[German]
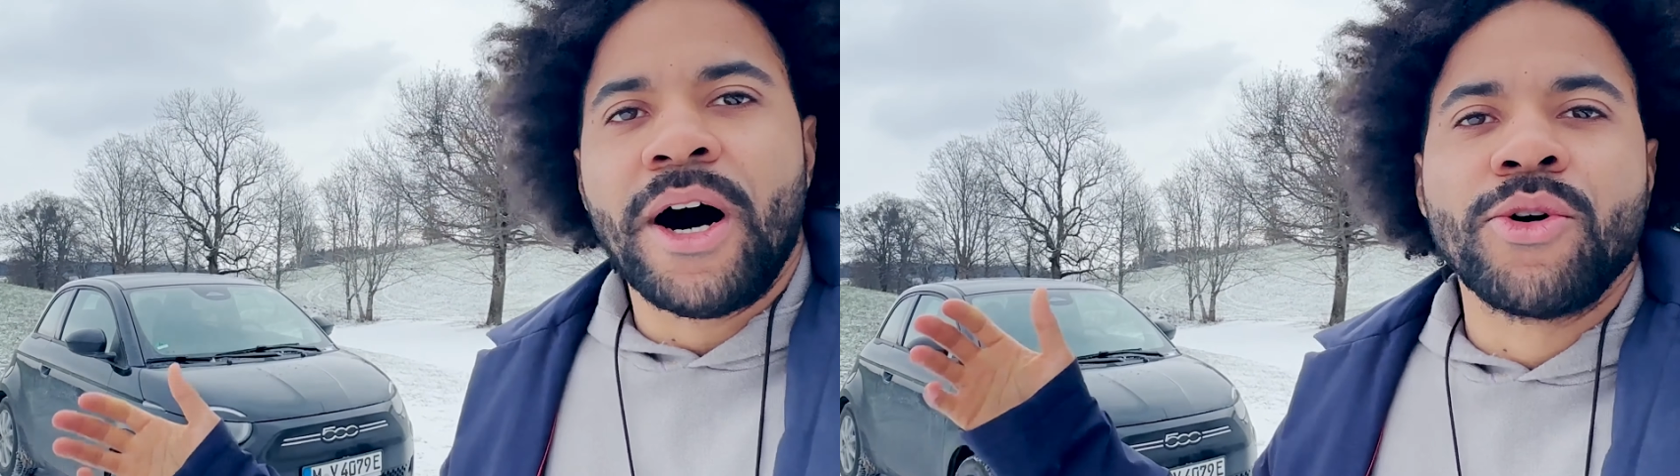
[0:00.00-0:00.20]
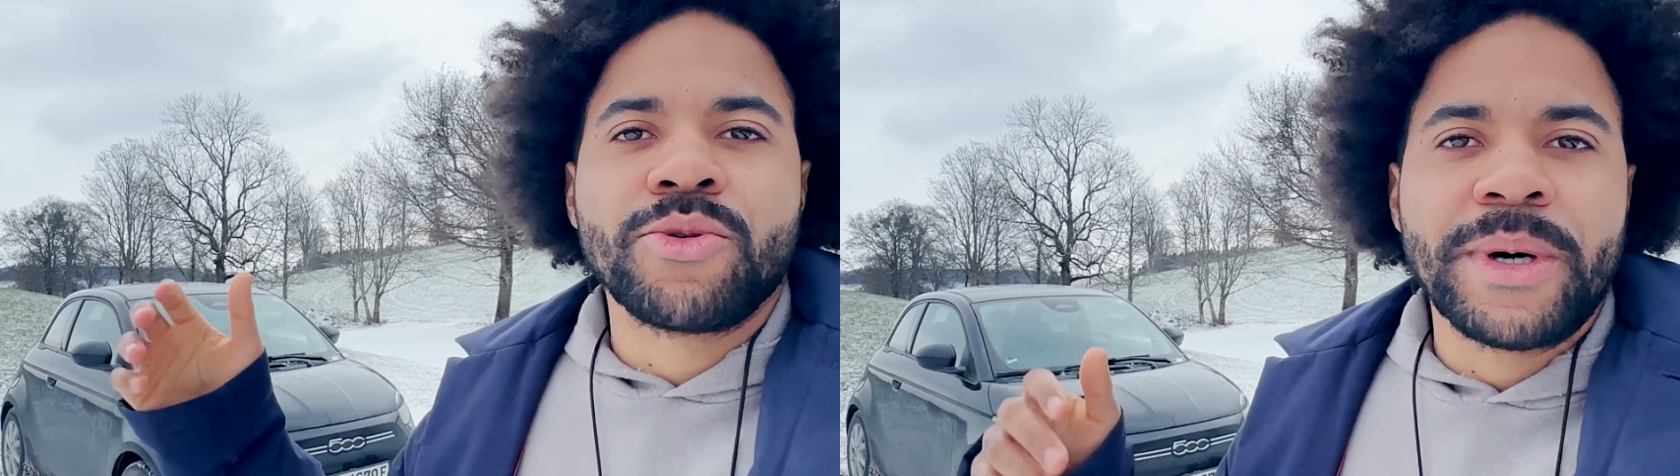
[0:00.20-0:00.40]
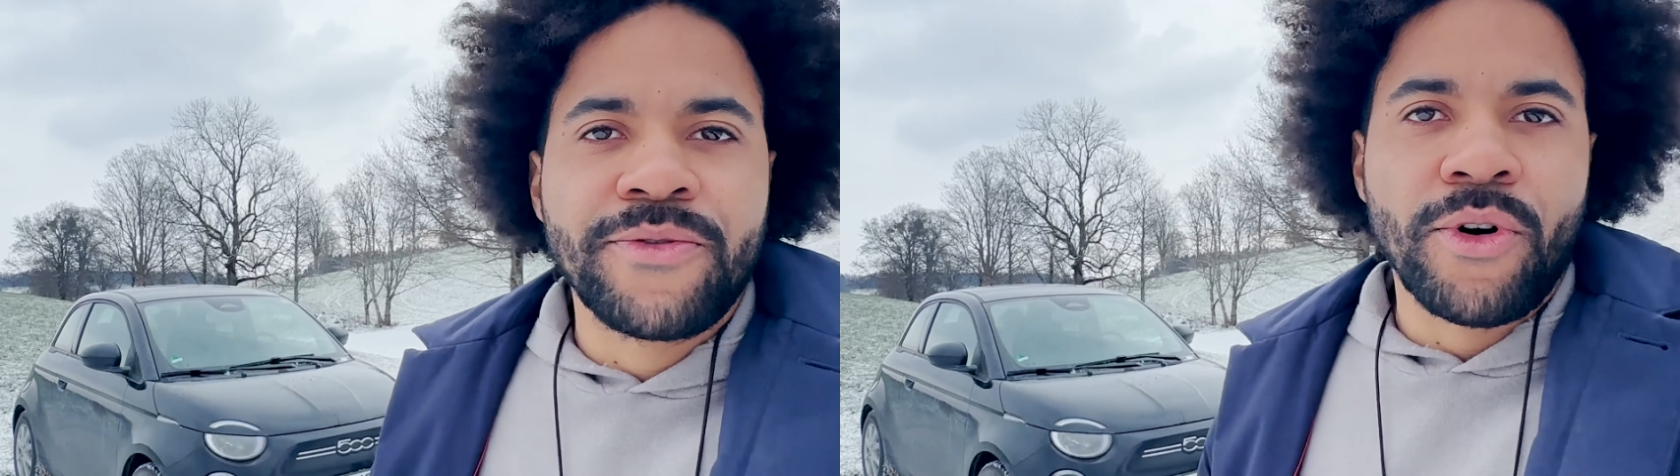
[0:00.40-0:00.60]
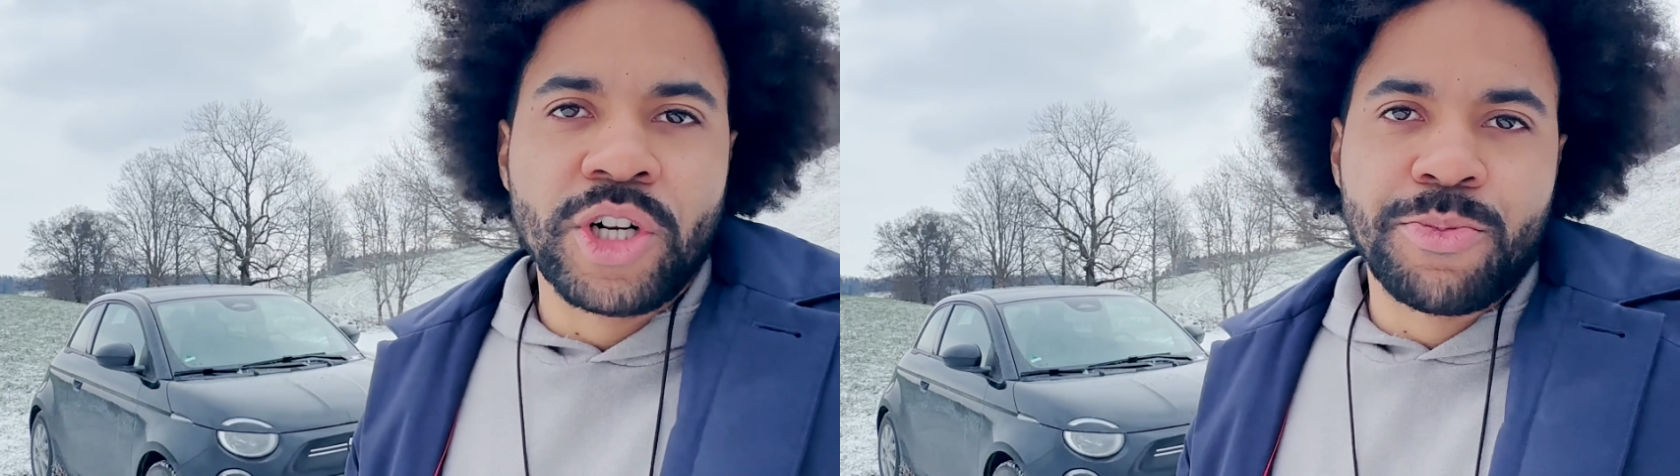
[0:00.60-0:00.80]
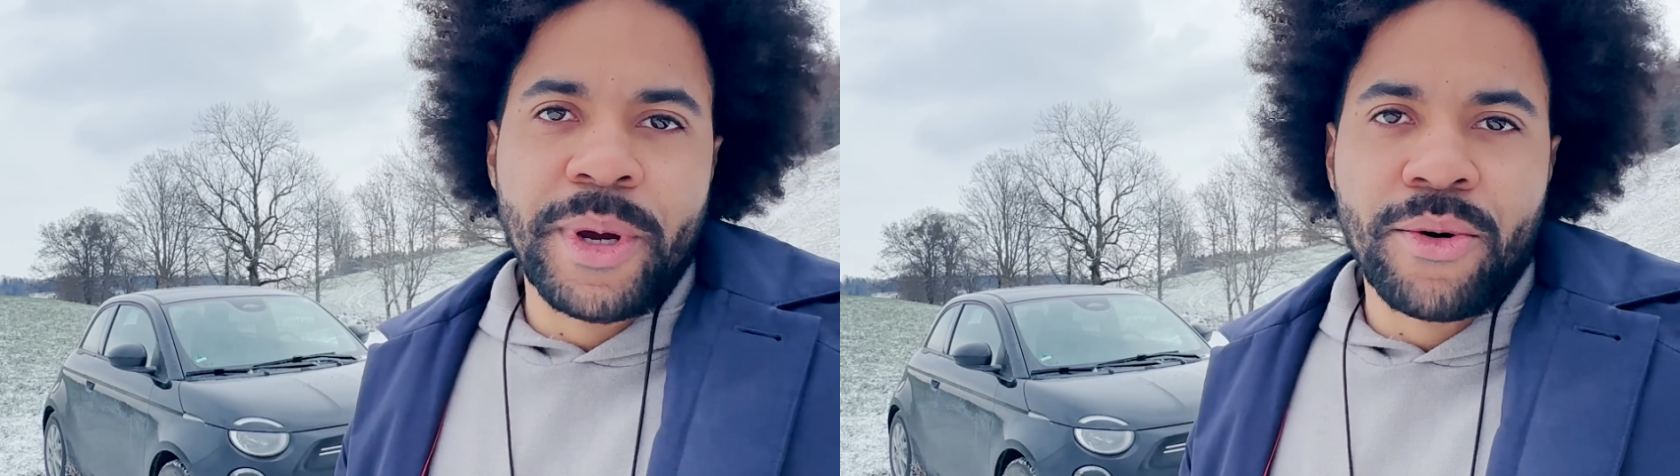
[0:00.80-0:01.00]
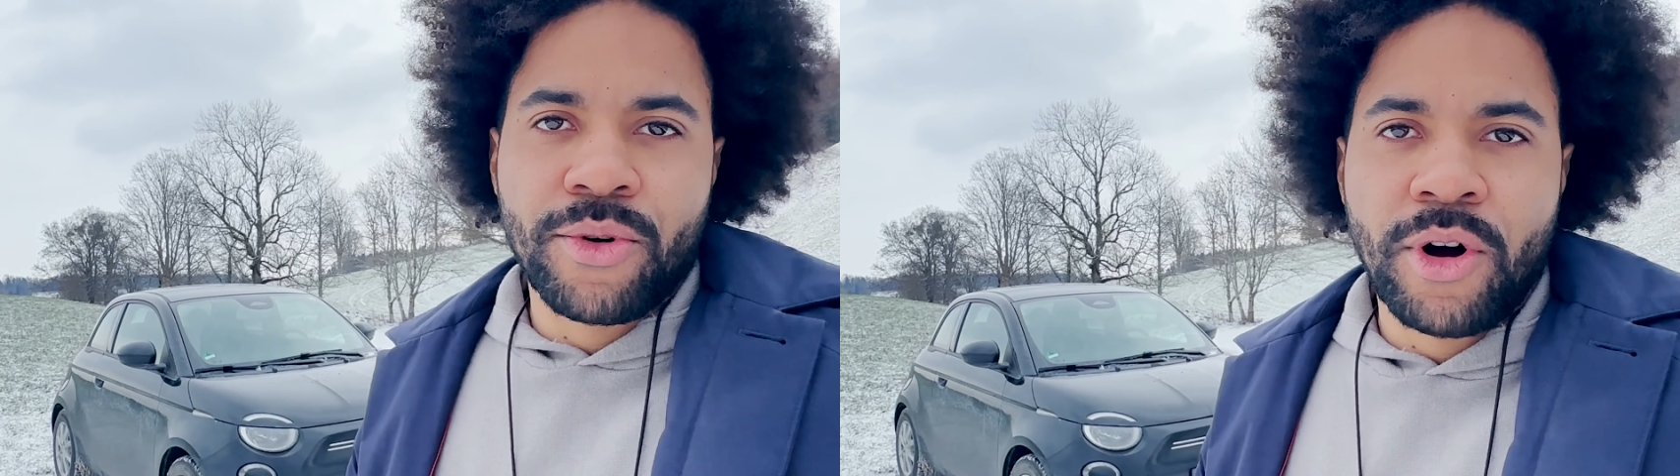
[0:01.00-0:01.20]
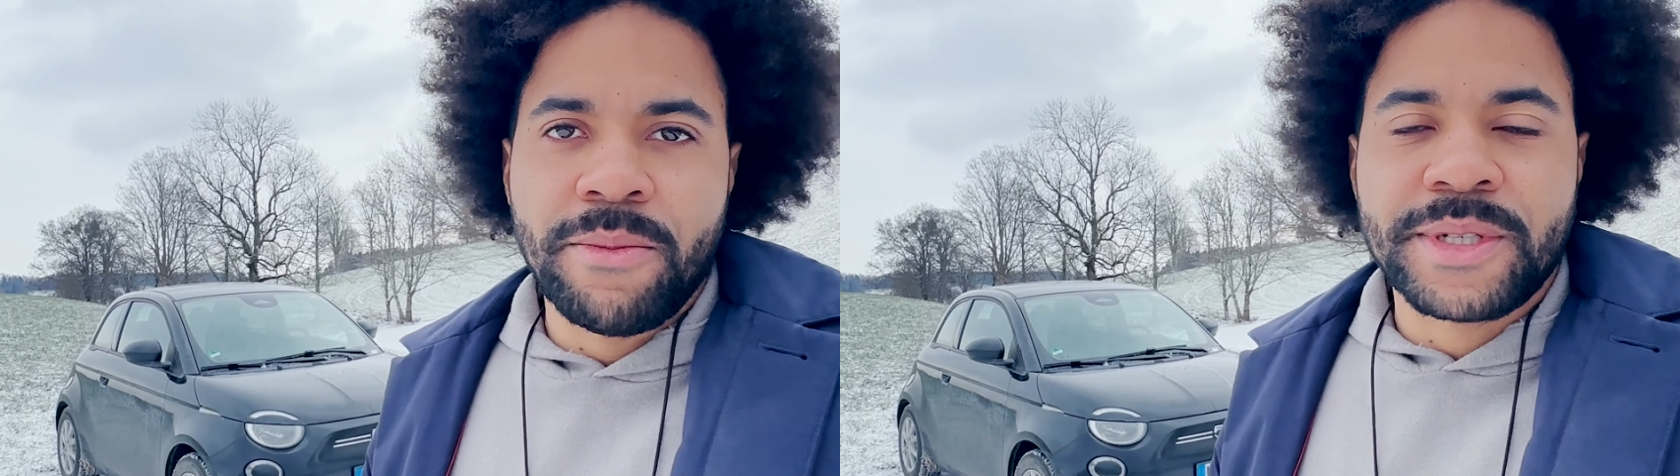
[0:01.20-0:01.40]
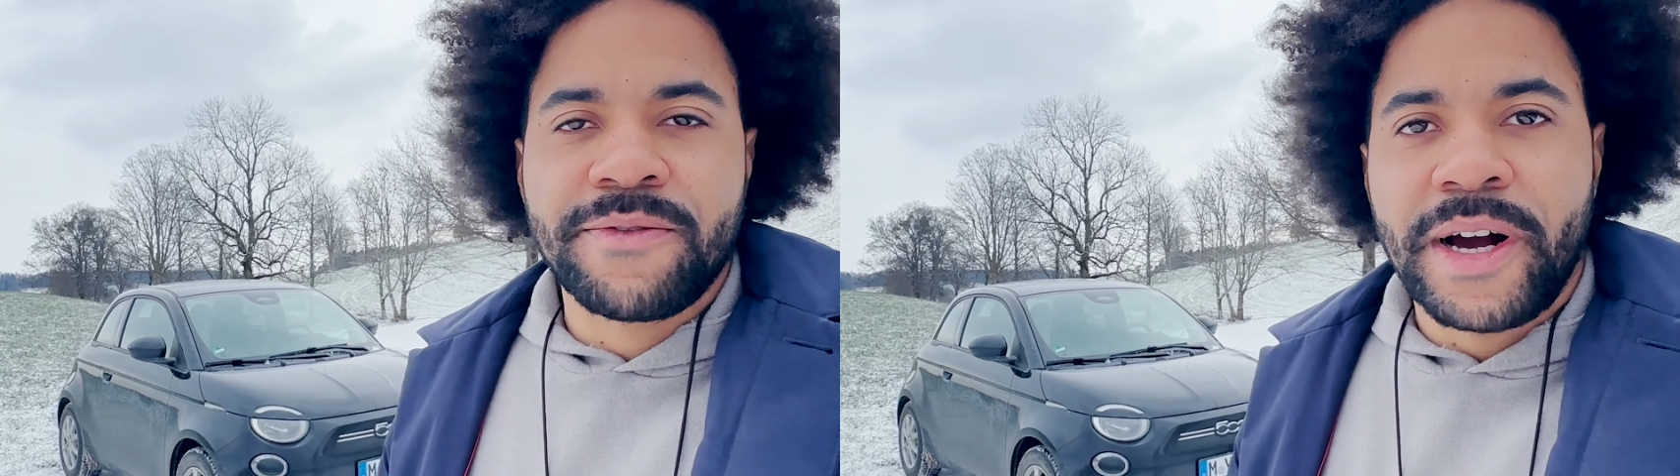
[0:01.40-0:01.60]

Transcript: Autobahnvollsperrung kommst?